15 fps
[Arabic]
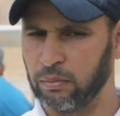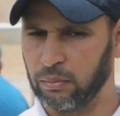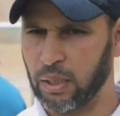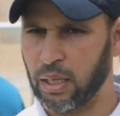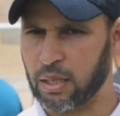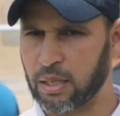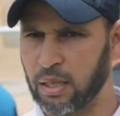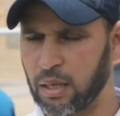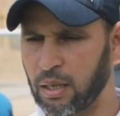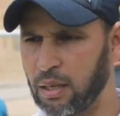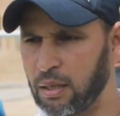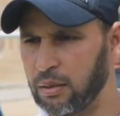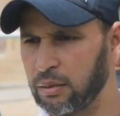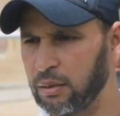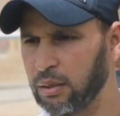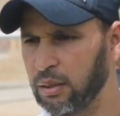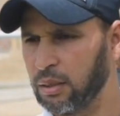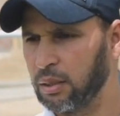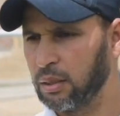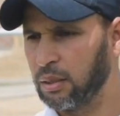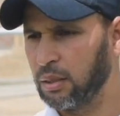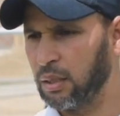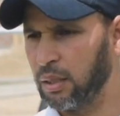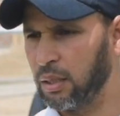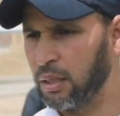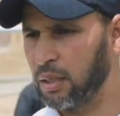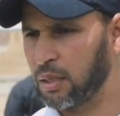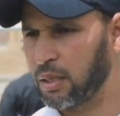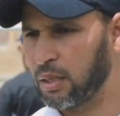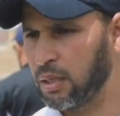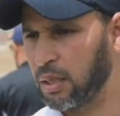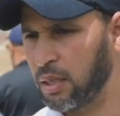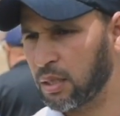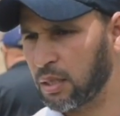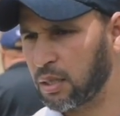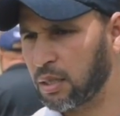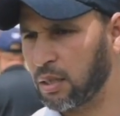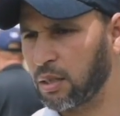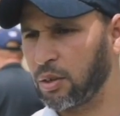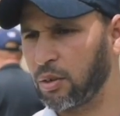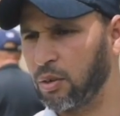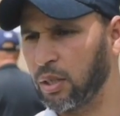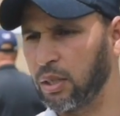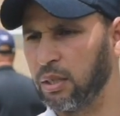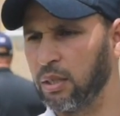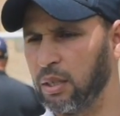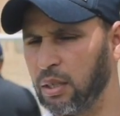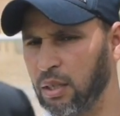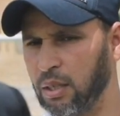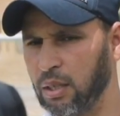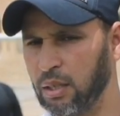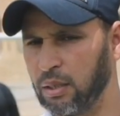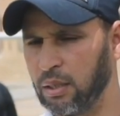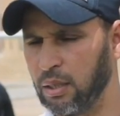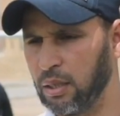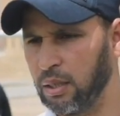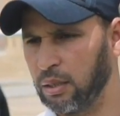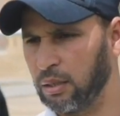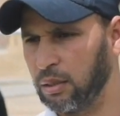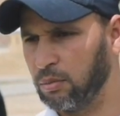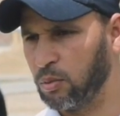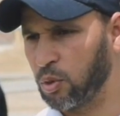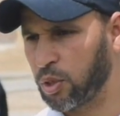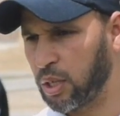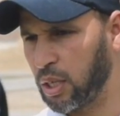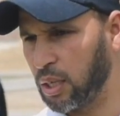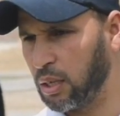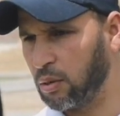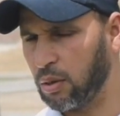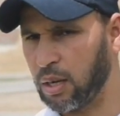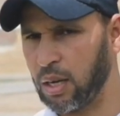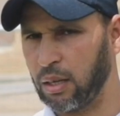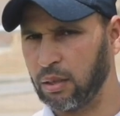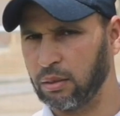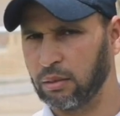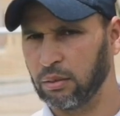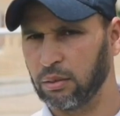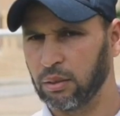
من اساكا حنا سيدي كنستنكروا هذا المشكل اللي وقع